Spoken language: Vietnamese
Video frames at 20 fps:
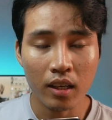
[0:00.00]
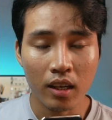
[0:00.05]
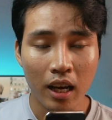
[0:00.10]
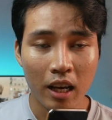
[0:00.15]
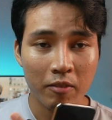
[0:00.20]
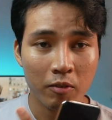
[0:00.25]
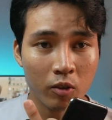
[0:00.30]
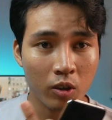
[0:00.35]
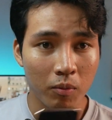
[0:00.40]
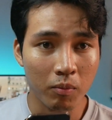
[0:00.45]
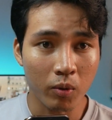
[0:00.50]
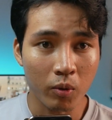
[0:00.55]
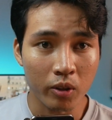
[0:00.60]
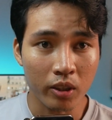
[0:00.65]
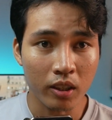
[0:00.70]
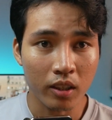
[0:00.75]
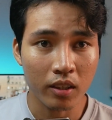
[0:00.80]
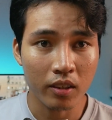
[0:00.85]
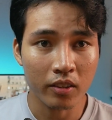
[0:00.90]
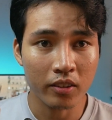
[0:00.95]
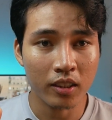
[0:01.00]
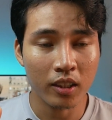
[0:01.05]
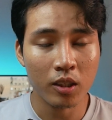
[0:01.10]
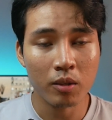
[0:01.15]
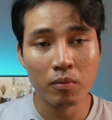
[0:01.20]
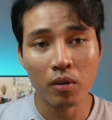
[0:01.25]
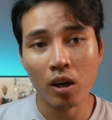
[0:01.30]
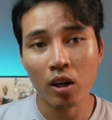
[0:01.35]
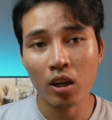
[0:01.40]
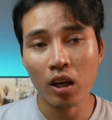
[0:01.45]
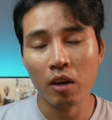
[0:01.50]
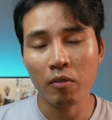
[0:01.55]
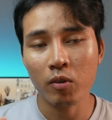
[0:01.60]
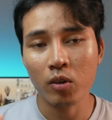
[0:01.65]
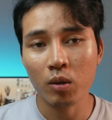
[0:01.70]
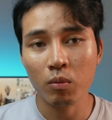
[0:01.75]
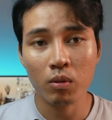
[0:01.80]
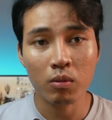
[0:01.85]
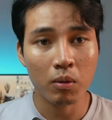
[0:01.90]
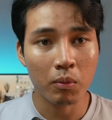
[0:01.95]
iPhone 14 chẳng nhưng mà
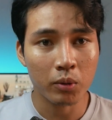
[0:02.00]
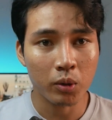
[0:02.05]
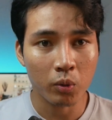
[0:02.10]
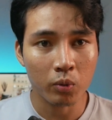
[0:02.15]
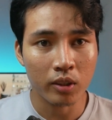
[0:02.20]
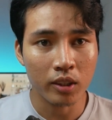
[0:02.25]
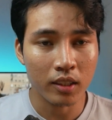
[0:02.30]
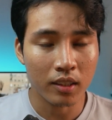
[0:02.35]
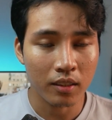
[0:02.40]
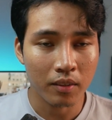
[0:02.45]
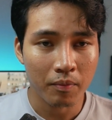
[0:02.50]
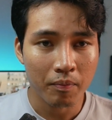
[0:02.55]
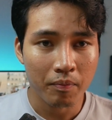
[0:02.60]
iPhone 14 mà tụ tiệt